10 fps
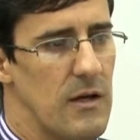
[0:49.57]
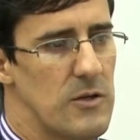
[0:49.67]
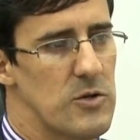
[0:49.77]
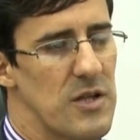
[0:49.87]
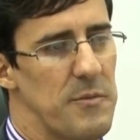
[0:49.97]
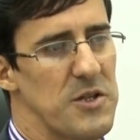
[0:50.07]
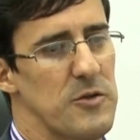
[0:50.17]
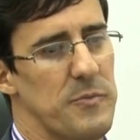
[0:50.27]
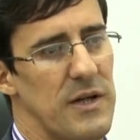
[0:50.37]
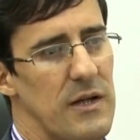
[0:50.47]

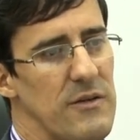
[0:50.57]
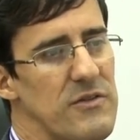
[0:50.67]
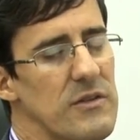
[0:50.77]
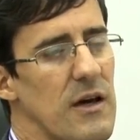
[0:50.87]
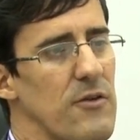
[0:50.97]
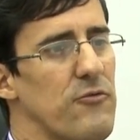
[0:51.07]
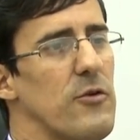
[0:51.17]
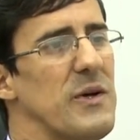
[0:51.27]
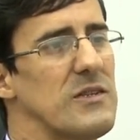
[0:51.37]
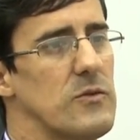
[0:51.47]
justamente para levantar
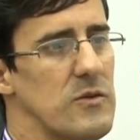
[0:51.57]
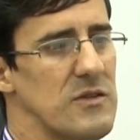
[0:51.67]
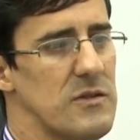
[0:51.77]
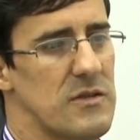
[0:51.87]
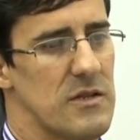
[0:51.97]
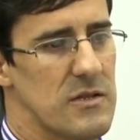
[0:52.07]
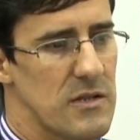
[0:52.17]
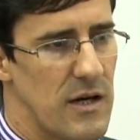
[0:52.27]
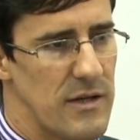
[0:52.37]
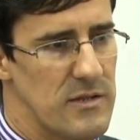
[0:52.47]
informações
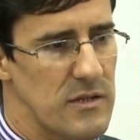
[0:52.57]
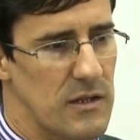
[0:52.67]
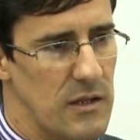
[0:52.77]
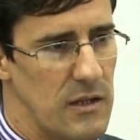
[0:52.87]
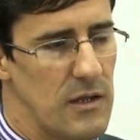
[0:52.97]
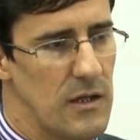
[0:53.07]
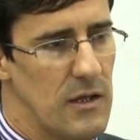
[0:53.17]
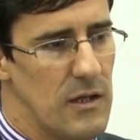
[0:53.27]
necessárias que